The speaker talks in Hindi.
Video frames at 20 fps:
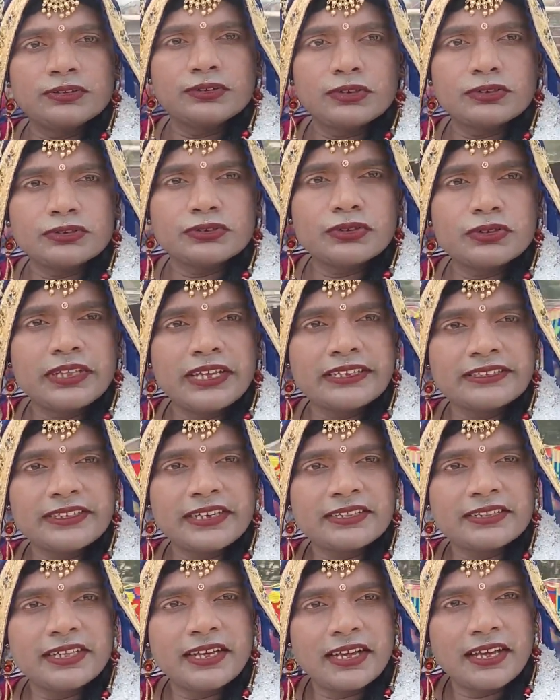दोस्तों देख
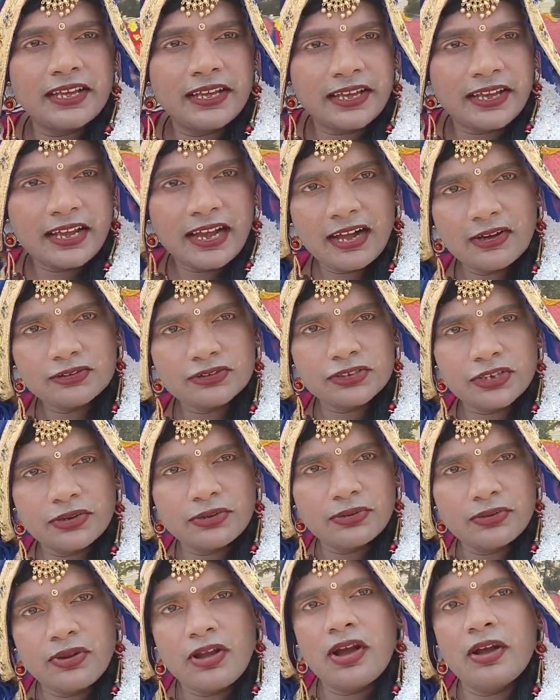सकते हैं एक गांव से
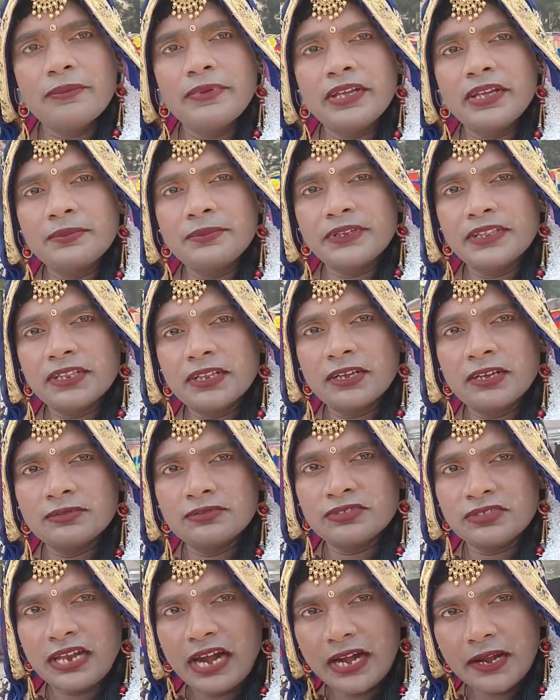हूँ अभी मतलब
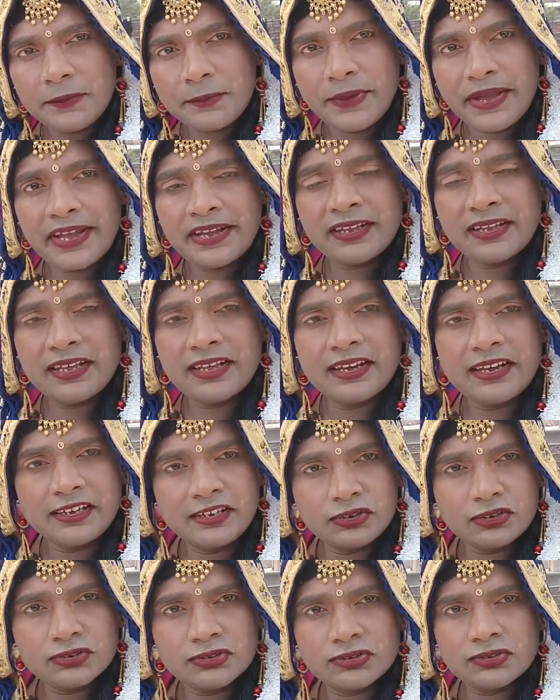साड़ी पहन के
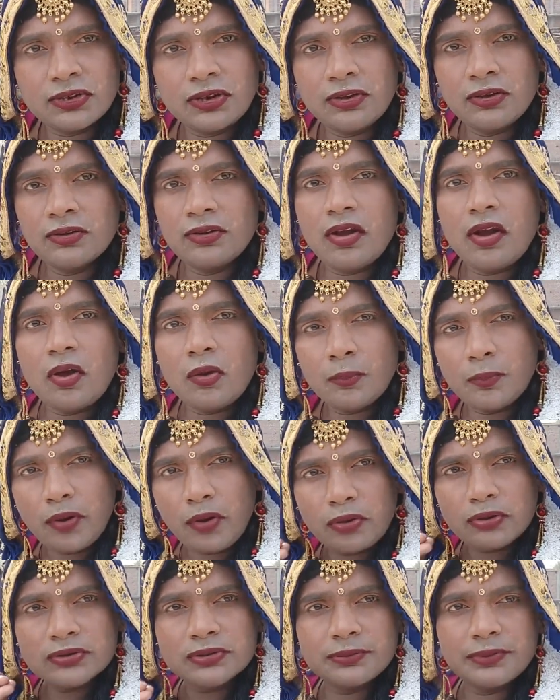रेडी हो चुका हूँ और
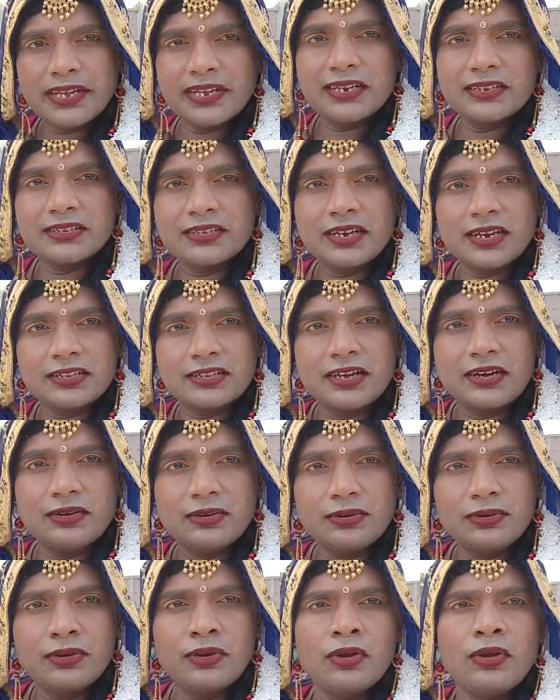बहुत मेहनत करता
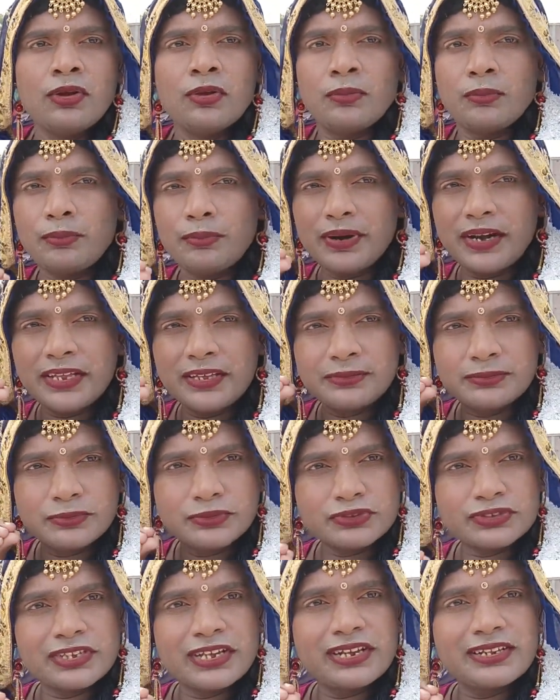हूँ बड़ी
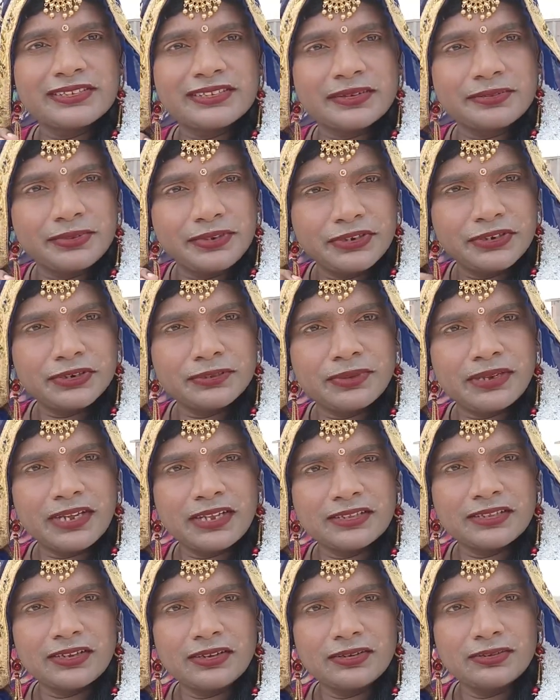मुश्किल से वीडियो
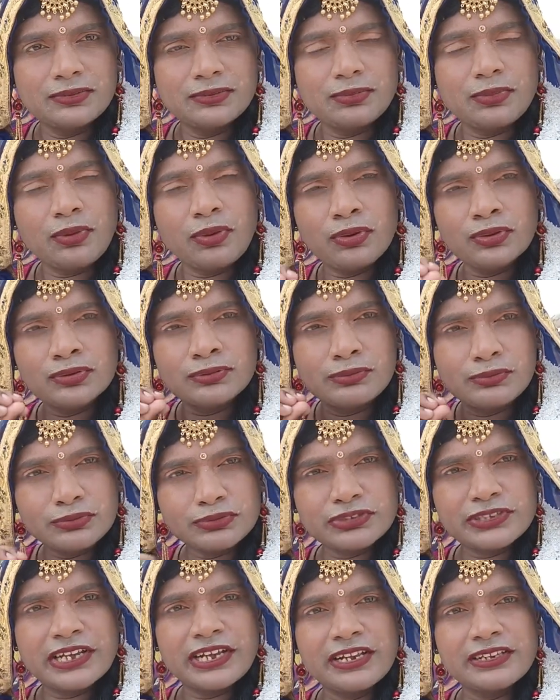बनाता हूँ बहुत
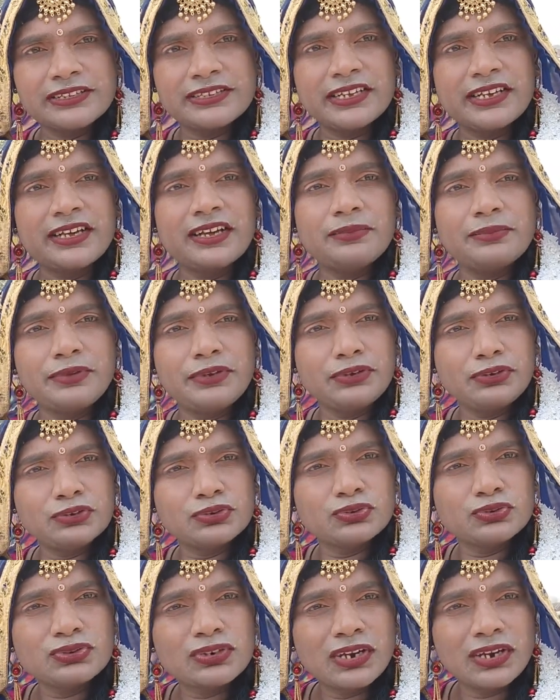मुश्किल से वीडियो
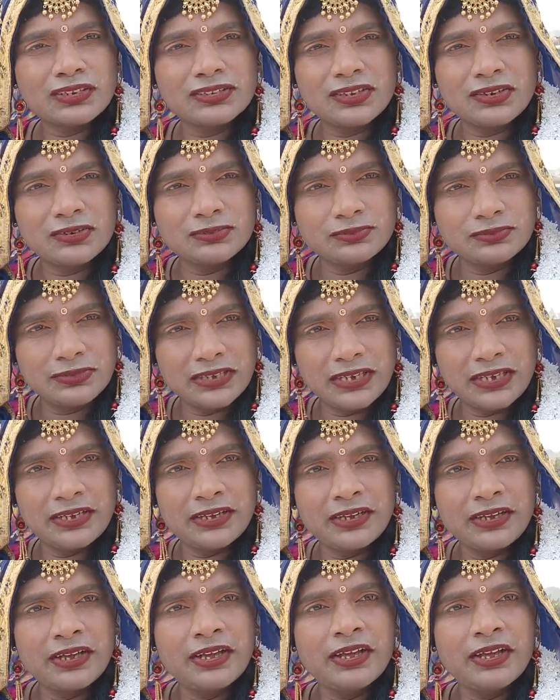शूट करता हूँ मैं